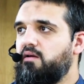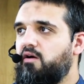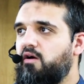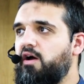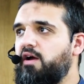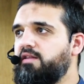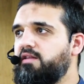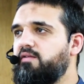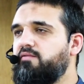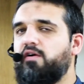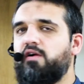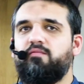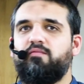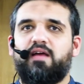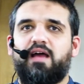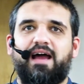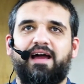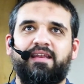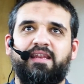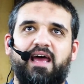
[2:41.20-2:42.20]
Heute wollen
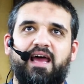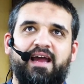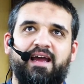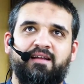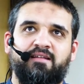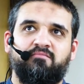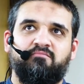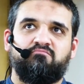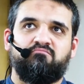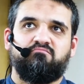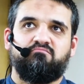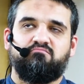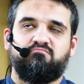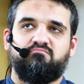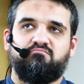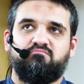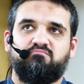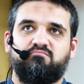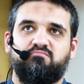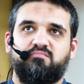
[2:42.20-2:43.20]
wir an ein
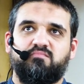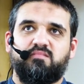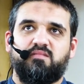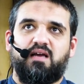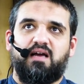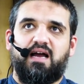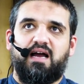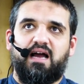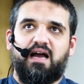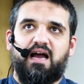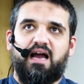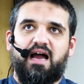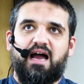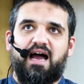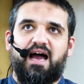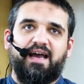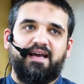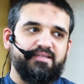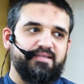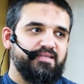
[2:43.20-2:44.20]

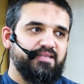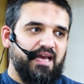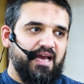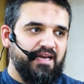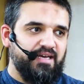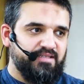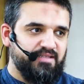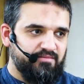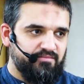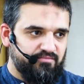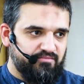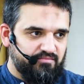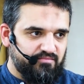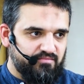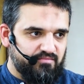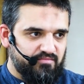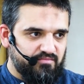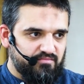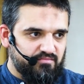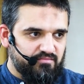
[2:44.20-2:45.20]
heißes Eisen,
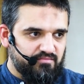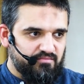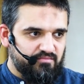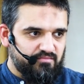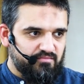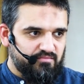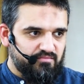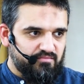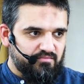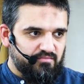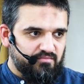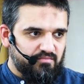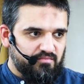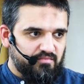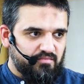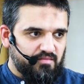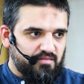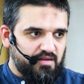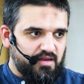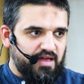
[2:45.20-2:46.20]

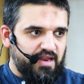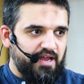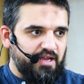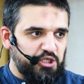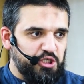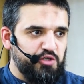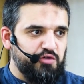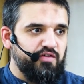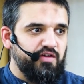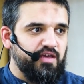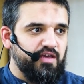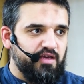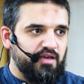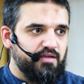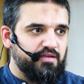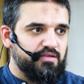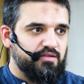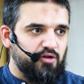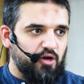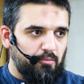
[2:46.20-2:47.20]
an ein
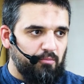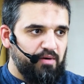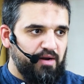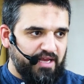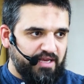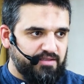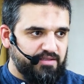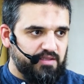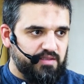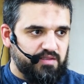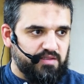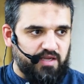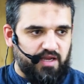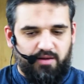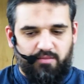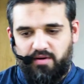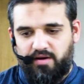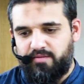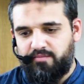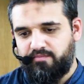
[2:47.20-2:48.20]
schwieriges, komplexes
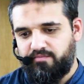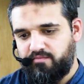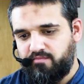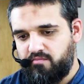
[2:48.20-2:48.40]
Thema,